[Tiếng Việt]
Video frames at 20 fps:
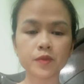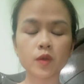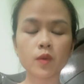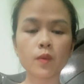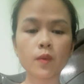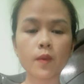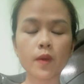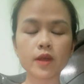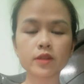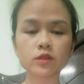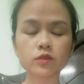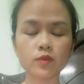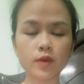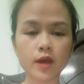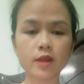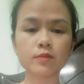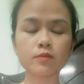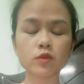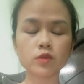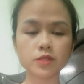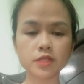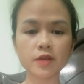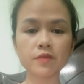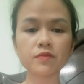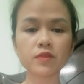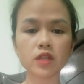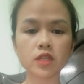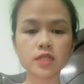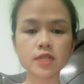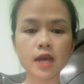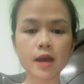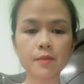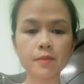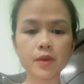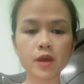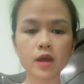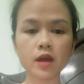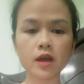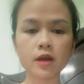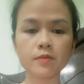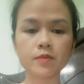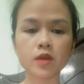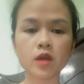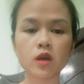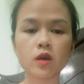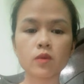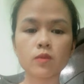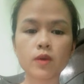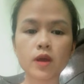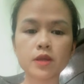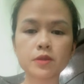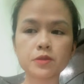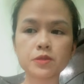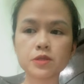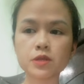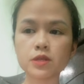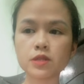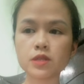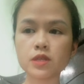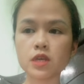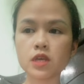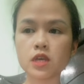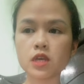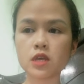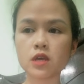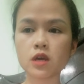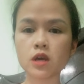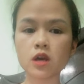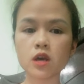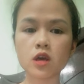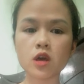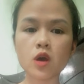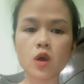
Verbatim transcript: hoàn toàn 100% ha hoàn sơn hì ha